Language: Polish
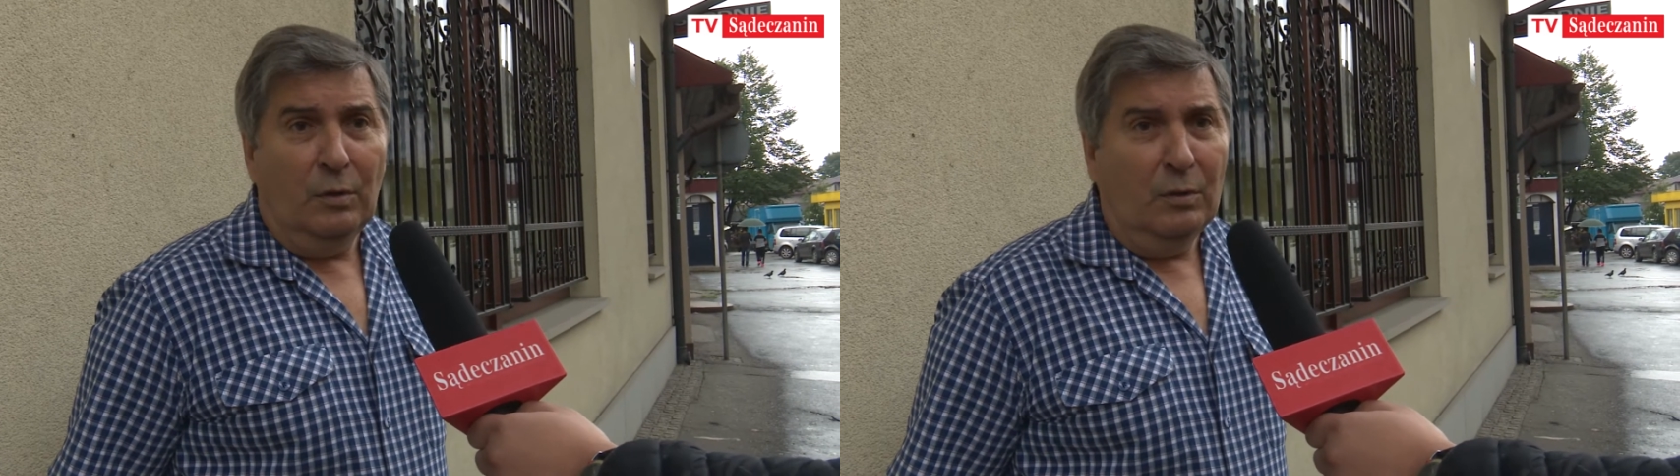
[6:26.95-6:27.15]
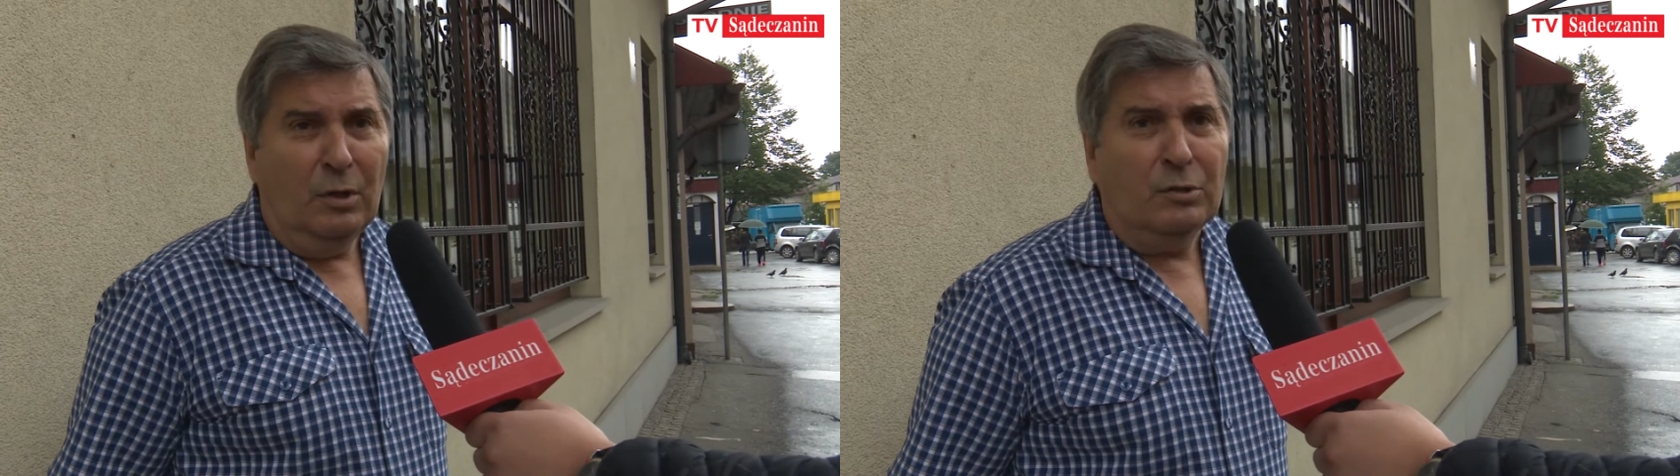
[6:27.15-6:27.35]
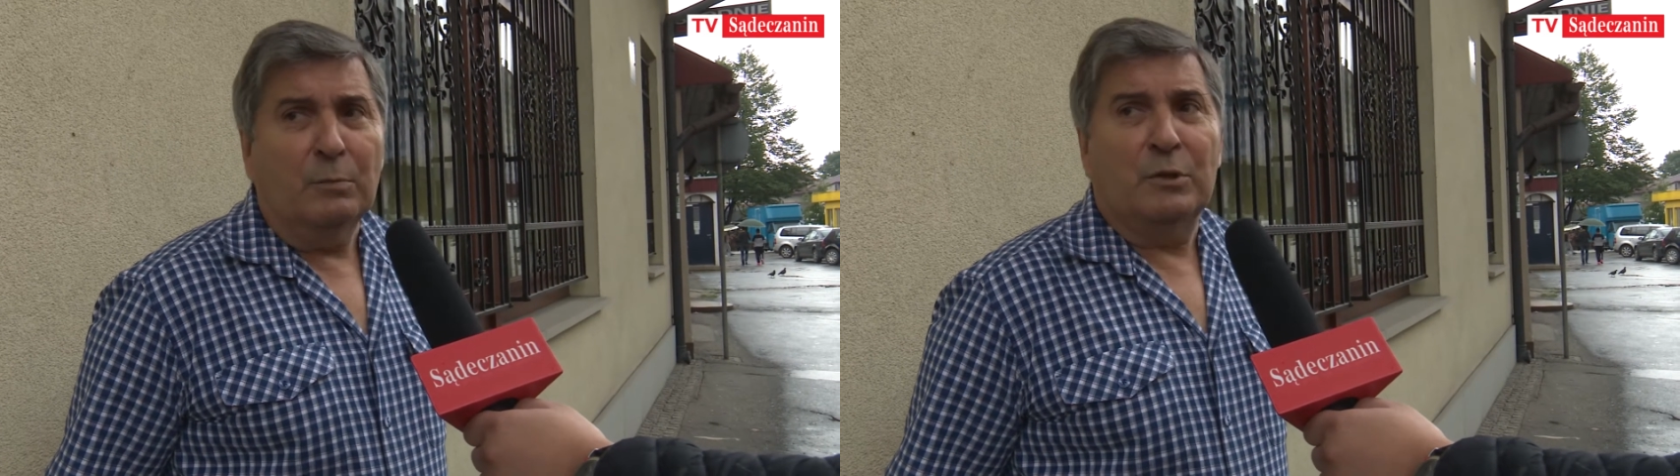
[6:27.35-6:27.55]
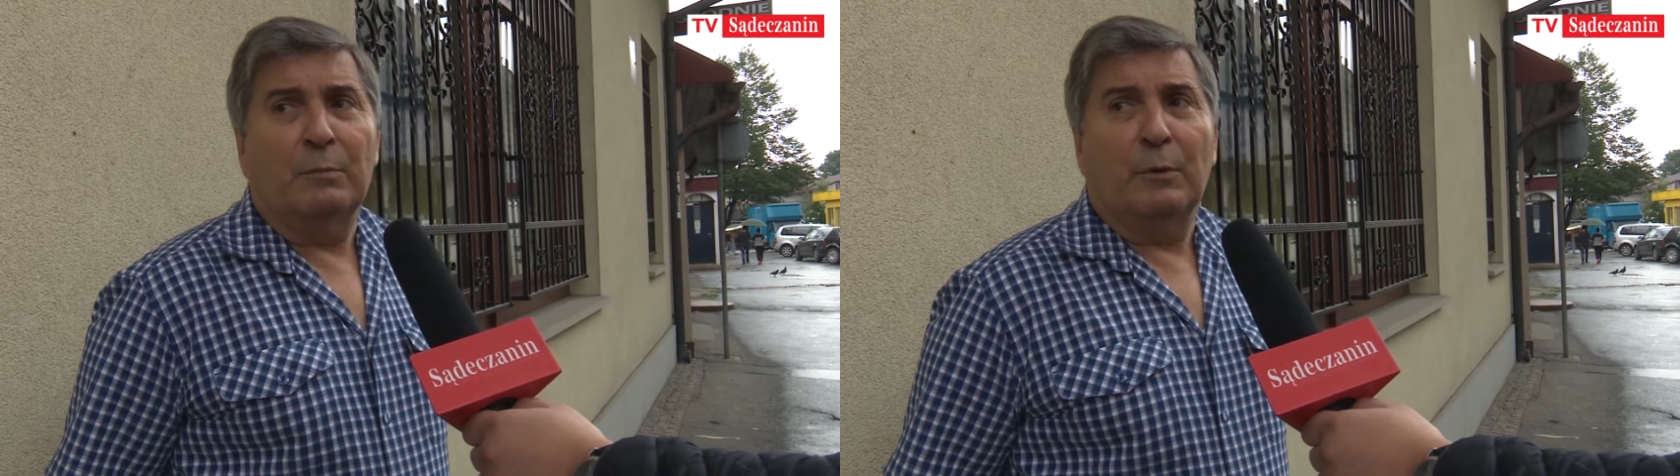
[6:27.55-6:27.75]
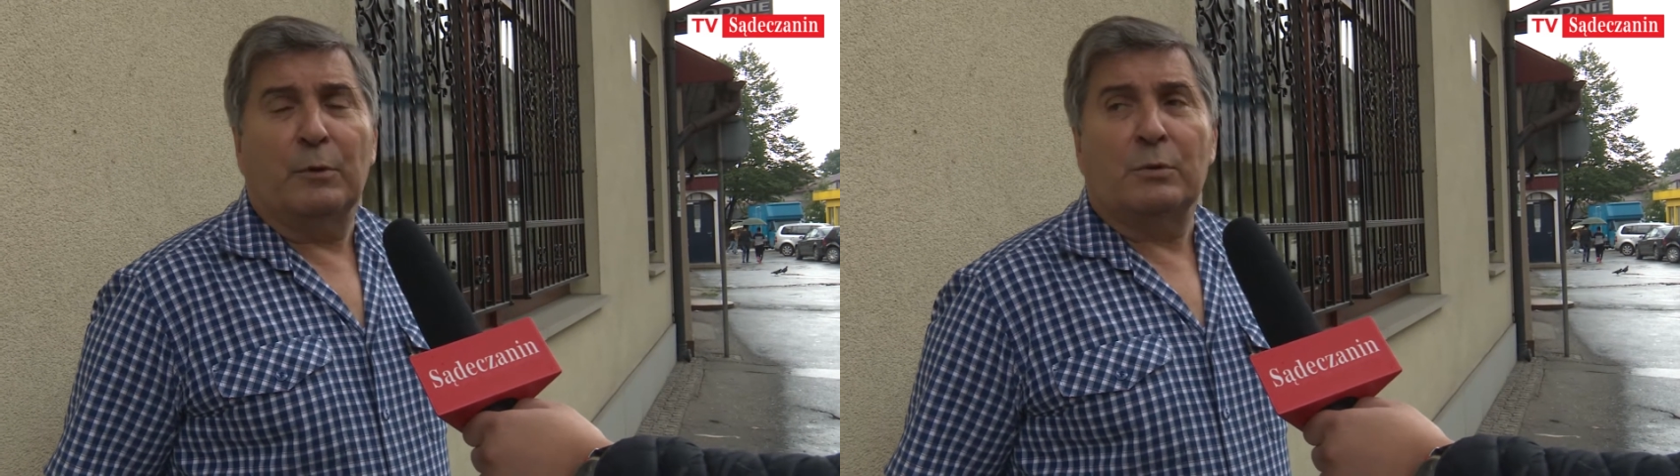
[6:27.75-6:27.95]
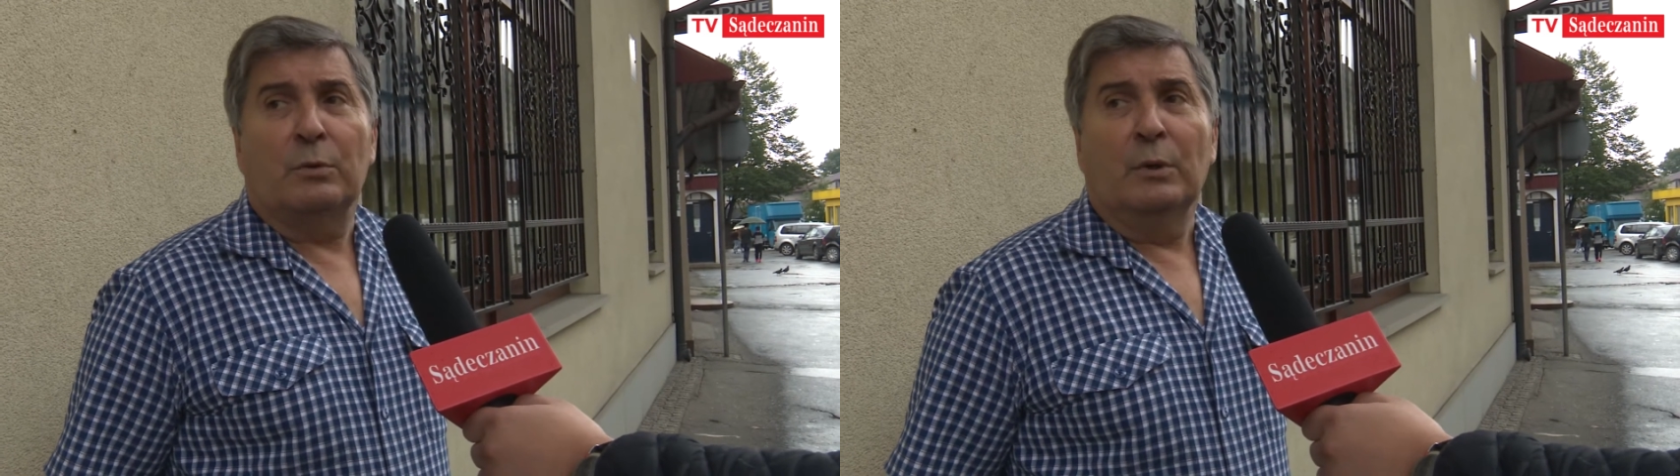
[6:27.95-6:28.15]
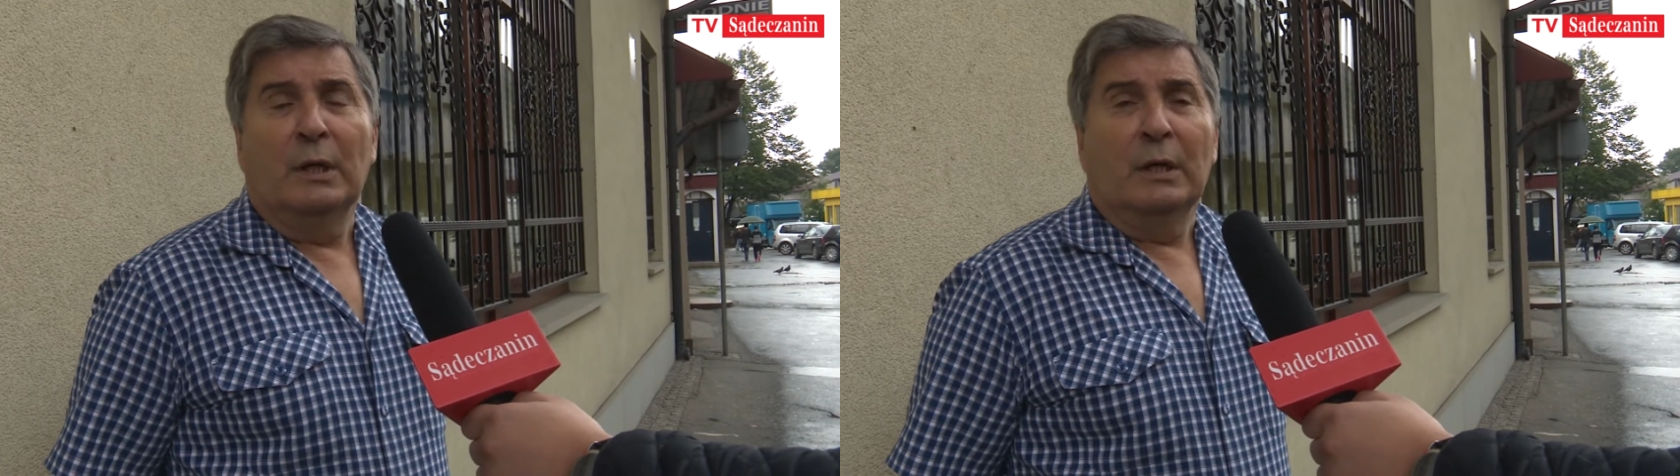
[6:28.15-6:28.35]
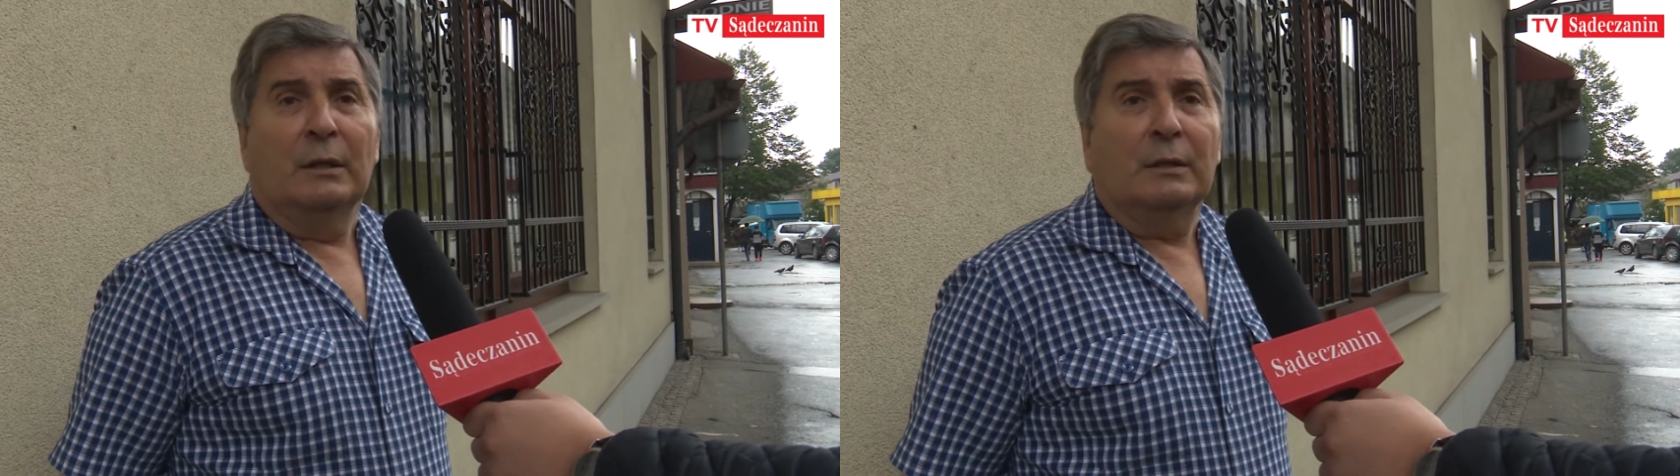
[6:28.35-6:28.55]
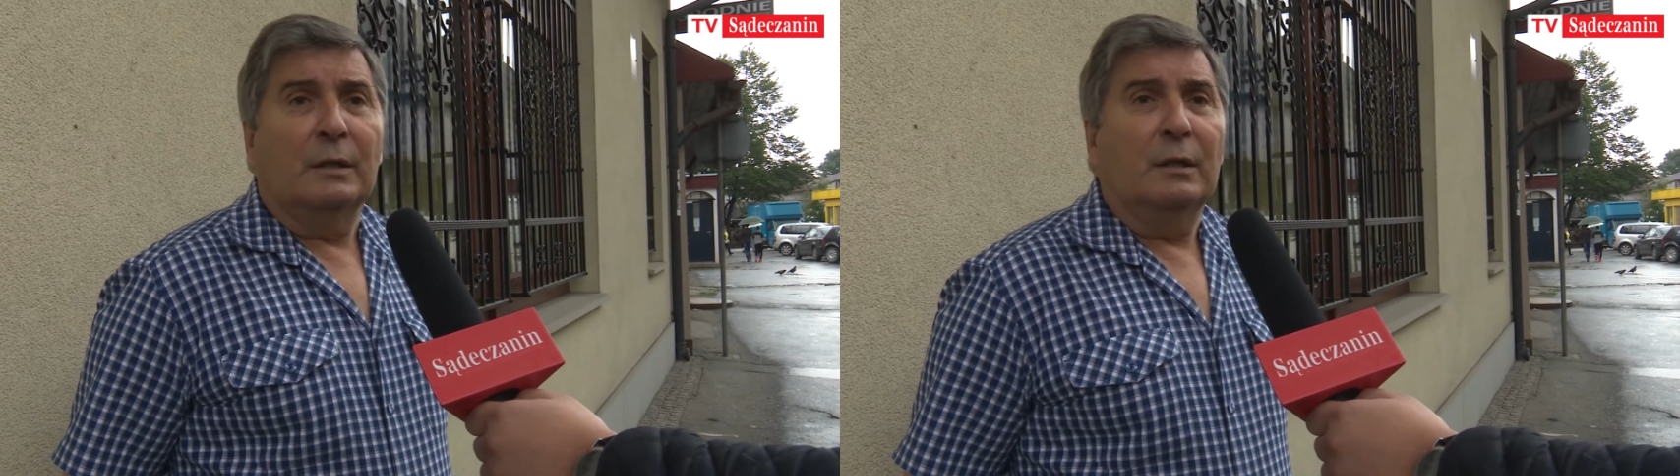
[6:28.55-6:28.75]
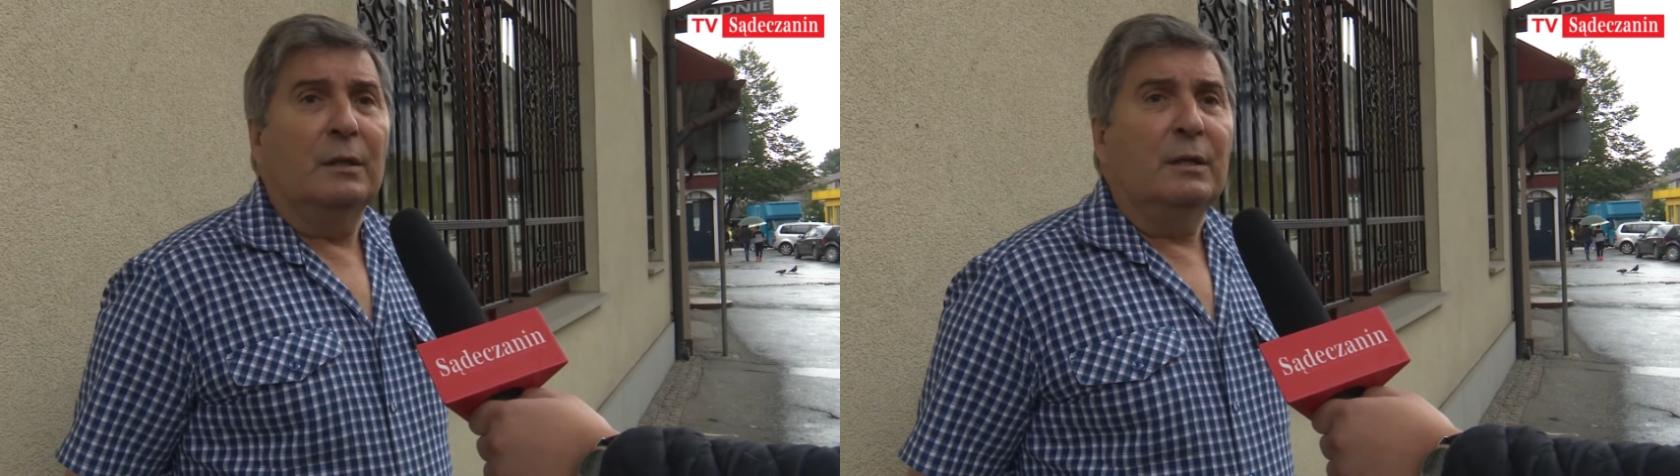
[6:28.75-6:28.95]
niczym się po prostu
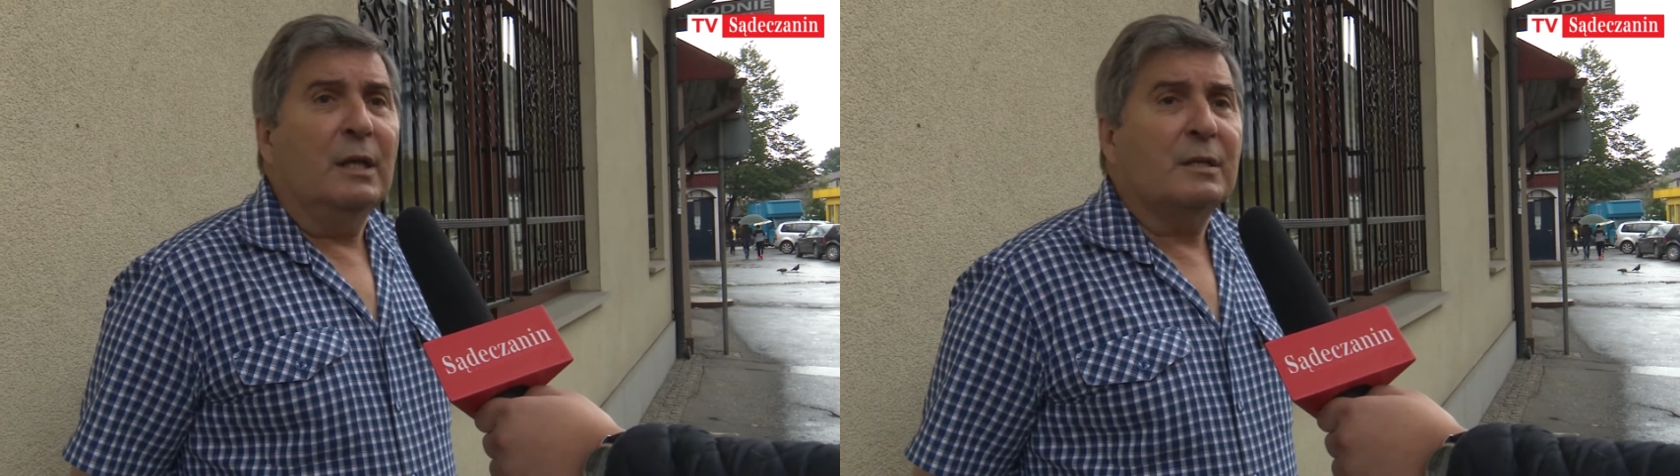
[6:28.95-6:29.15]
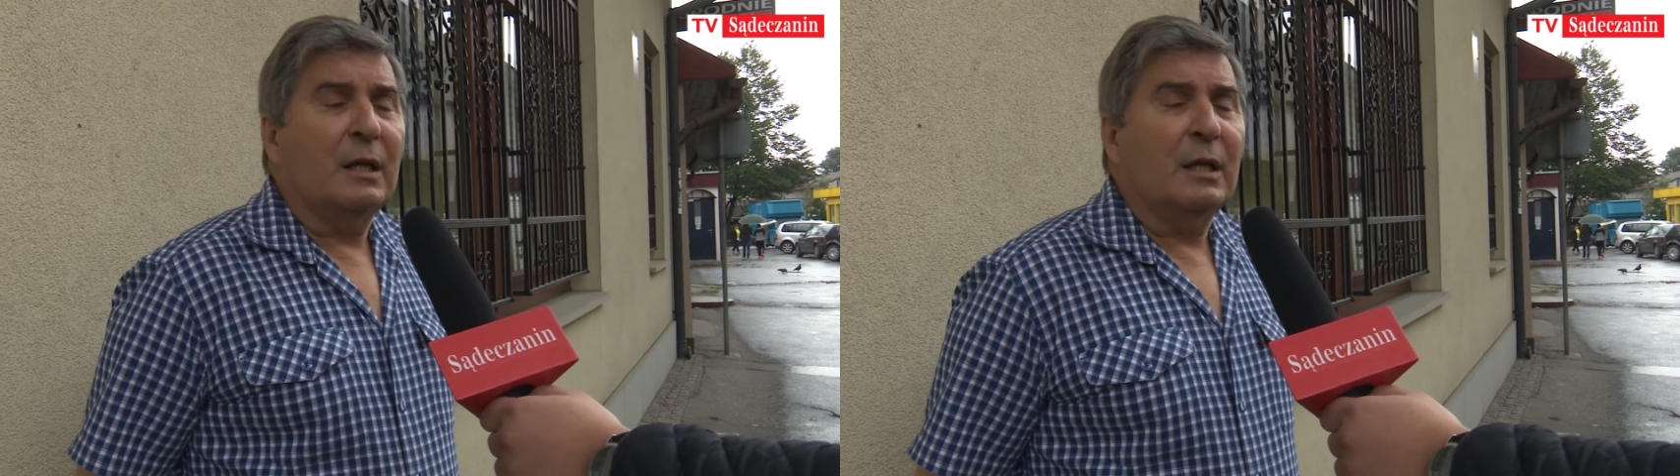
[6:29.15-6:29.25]
nie